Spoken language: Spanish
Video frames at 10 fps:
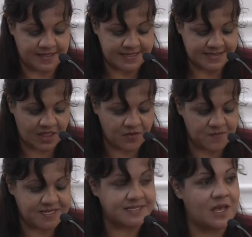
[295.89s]
En el Estado
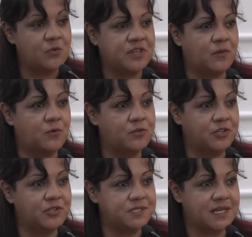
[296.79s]
parecía un tabú,
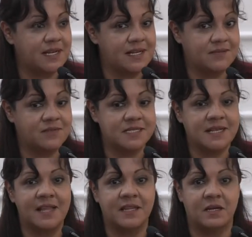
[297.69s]
¿no? O sea, era un
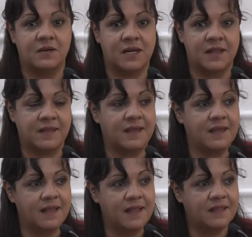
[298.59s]
escándalo hablar
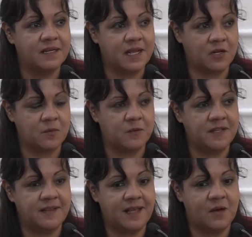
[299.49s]
de, narcopolítica.